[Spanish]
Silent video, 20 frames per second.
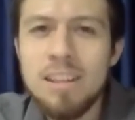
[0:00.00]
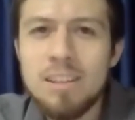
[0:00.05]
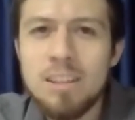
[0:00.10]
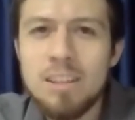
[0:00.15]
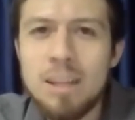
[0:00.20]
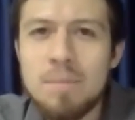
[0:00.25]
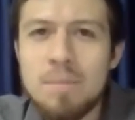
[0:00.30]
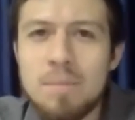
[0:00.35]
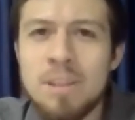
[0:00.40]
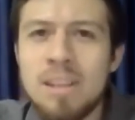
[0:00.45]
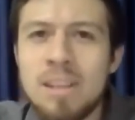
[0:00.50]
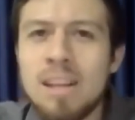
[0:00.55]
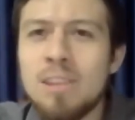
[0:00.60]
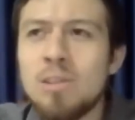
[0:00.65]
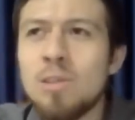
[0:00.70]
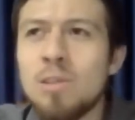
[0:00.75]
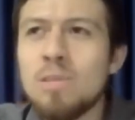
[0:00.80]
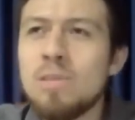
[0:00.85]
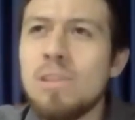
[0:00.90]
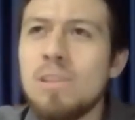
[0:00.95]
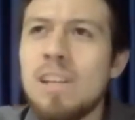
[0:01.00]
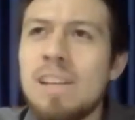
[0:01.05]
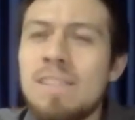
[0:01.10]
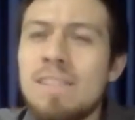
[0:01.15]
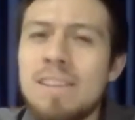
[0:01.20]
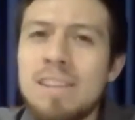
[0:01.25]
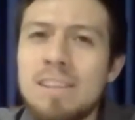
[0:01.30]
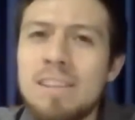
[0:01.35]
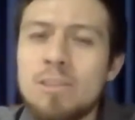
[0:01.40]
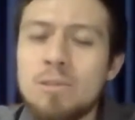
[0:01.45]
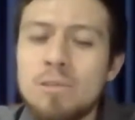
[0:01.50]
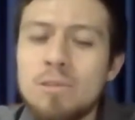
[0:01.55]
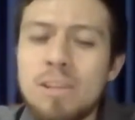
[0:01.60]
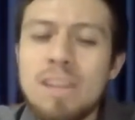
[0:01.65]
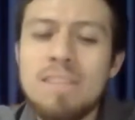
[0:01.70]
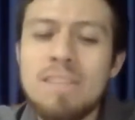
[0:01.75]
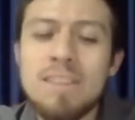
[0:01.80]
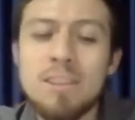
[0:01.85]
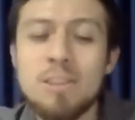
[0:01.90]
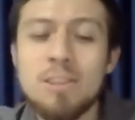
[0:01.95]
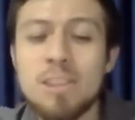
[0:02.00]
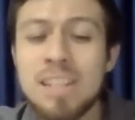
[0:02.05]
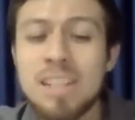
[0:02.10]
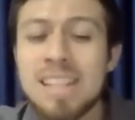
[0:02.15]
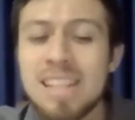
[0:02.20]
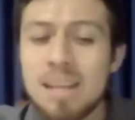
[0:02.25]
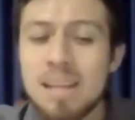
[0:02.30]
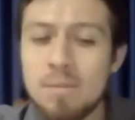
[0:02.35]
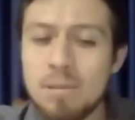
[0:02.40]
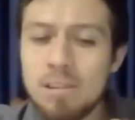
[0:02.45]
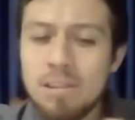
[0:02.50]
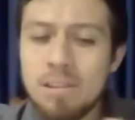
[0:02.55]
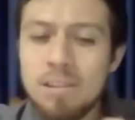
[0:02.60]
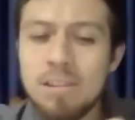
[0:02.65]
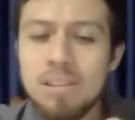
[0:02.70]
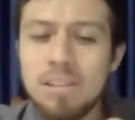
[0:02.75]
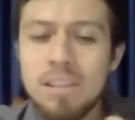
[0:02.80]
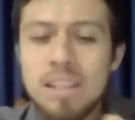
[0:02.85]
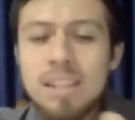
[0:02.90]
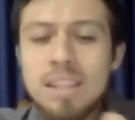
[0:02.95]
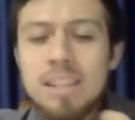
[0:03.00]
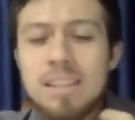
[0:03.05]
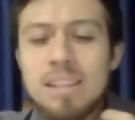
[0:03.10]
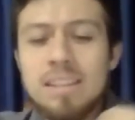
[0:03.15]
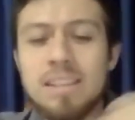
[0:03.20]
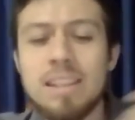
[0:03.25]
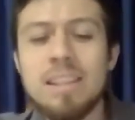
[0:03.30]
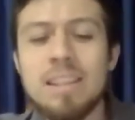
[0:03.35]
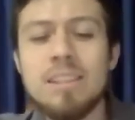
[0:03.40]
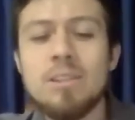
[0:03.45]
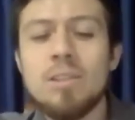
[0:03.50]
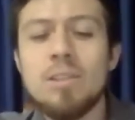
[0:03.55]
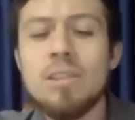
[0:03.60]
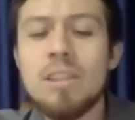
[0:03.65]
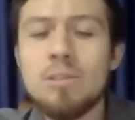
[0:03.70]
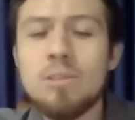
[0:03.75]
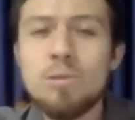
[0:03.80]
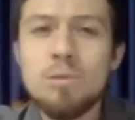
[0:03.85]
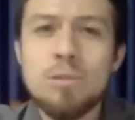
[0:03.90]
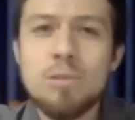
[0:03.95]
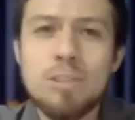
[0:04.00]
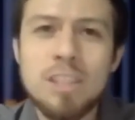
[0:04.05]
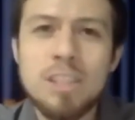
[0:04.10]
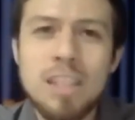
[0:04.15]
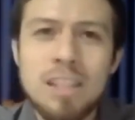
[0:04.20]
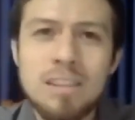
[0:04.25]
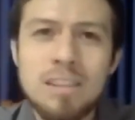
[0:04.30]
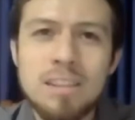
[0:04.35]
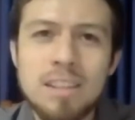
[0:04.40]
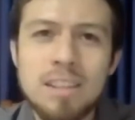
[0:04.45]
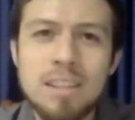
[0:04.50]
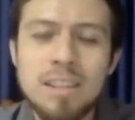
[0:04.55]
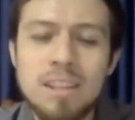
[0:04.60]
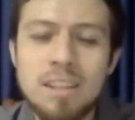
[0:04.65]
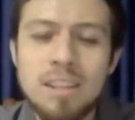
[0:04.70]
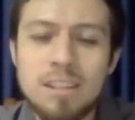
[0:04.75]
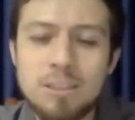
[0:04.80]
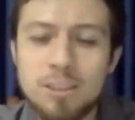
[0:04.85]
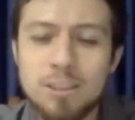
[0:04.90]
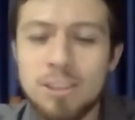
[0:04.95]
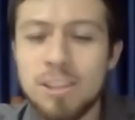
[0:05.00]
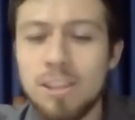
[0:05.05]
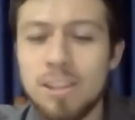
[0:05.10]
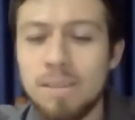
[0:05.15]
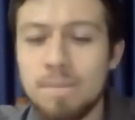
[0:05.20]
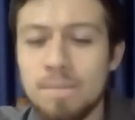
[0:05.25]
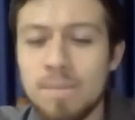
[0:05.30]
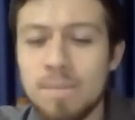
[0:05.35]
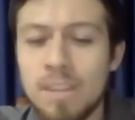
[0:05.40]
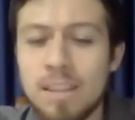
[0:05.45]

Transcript: también él tuvo la, tuvo la bendición ella, perdón, de todas sus siguientes generaciones,